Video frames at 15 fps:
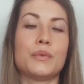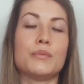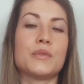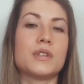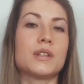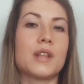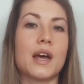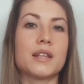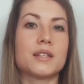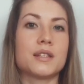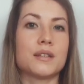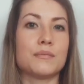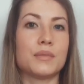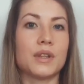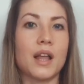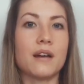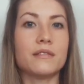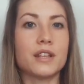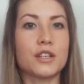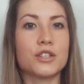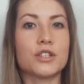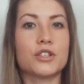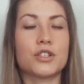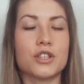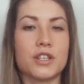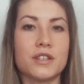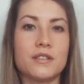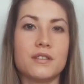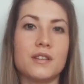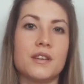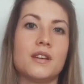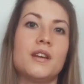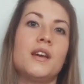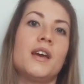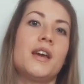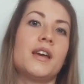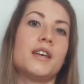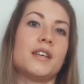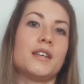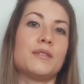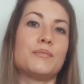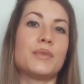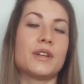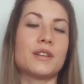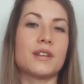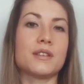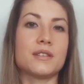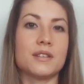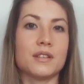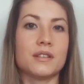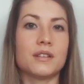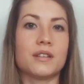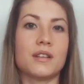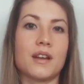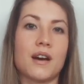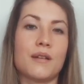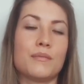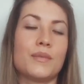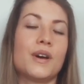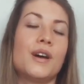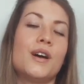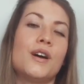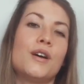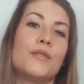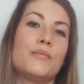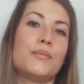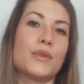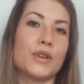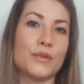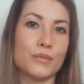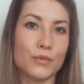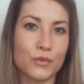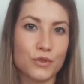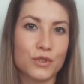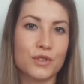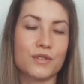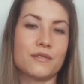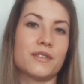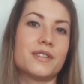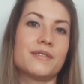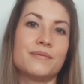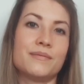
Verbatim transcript: медитация была в нашей жизни и приносила нам преимущества.